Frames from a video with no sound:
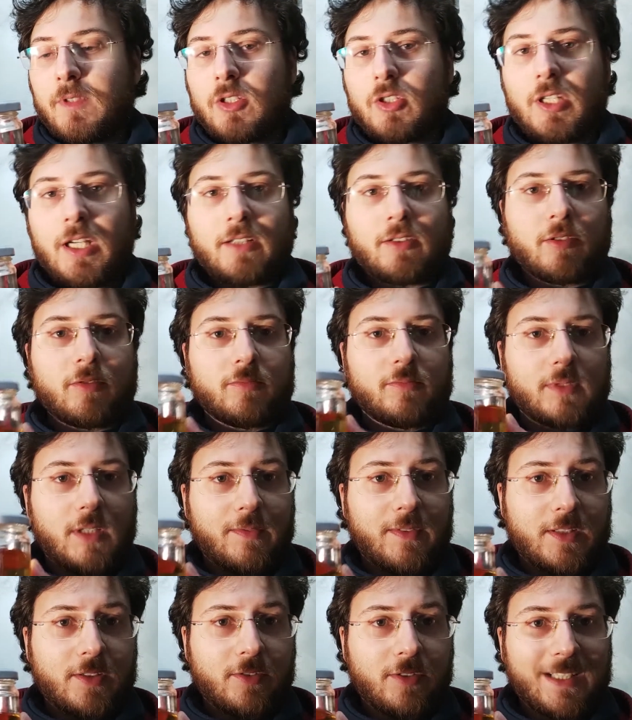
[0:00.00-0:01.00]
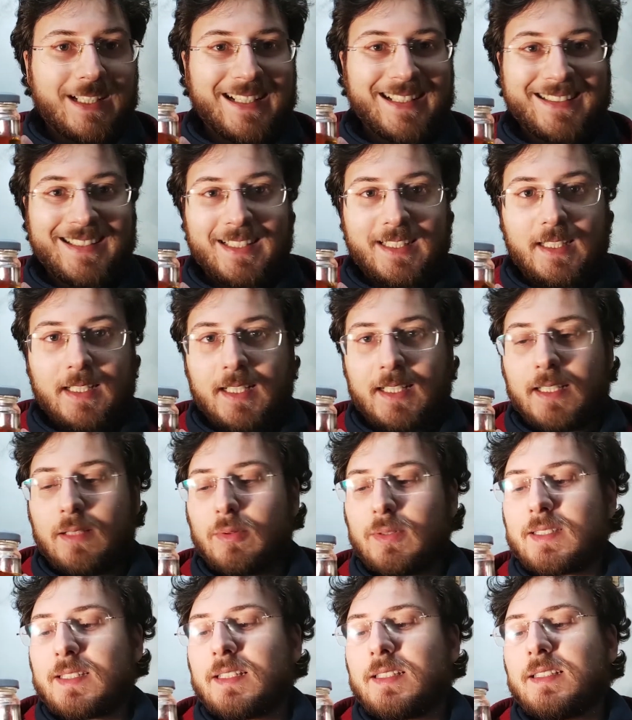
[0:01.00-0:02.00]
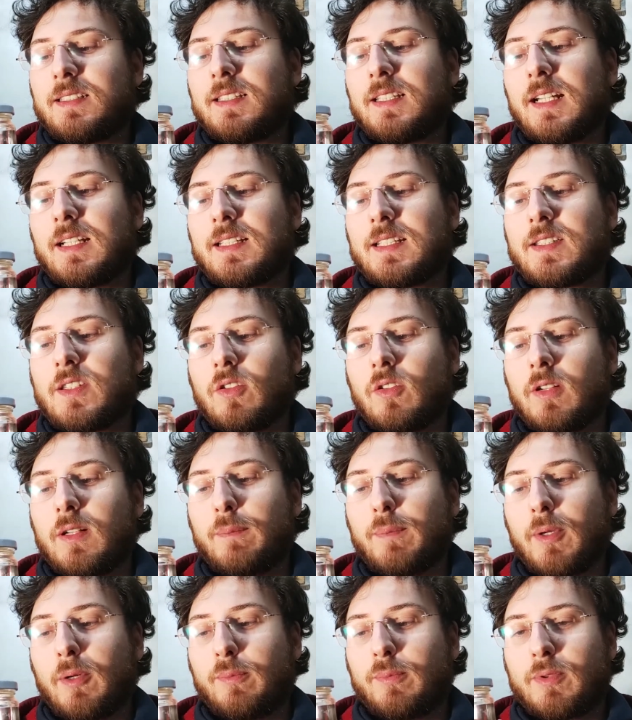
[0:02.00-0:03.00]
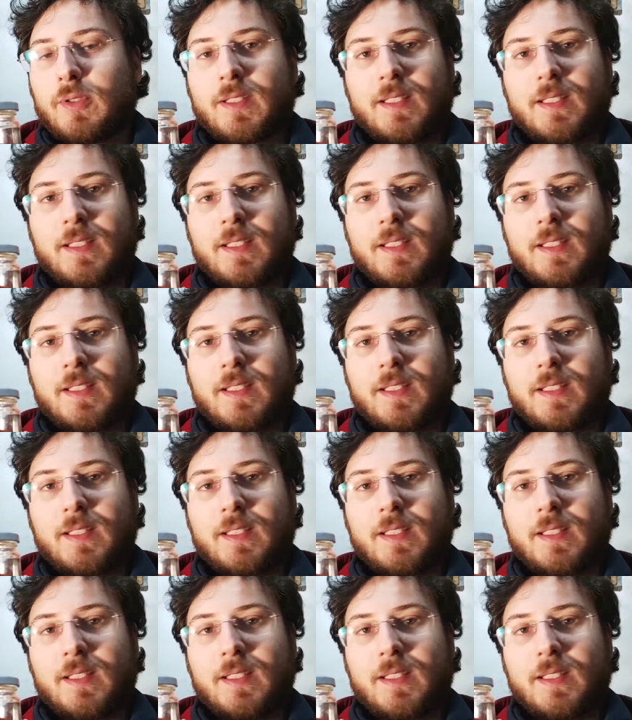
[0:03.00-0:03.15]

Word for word: Certo, una versione casalinga di questa disidratazione, però pur